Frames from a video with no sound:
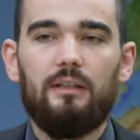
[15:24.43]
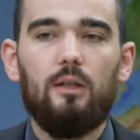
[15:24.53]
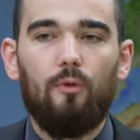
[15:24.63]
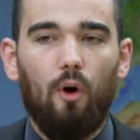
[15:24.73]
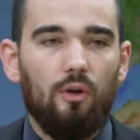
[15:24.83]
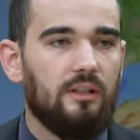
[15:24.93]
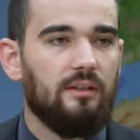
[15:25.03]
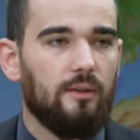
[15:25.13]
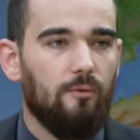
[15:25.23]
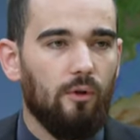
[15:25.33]
die hier
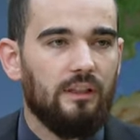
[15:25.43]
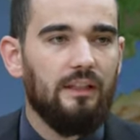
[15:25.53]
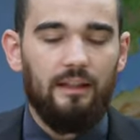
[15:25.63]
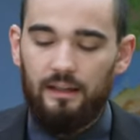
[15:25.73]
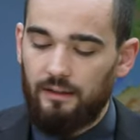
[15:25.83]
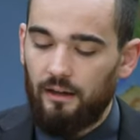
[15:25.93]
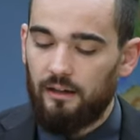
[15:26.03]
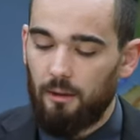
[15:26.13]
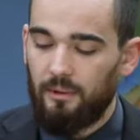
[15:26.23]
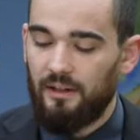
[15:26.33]
vorausgesagt wird in
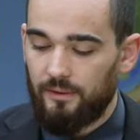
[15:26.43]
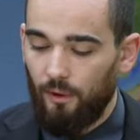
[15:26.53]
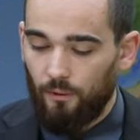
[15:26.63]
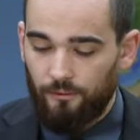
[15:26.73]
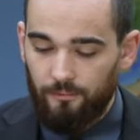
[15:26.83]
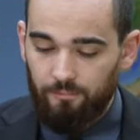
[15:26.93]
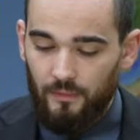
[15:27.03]
Daniel Kapitel 12.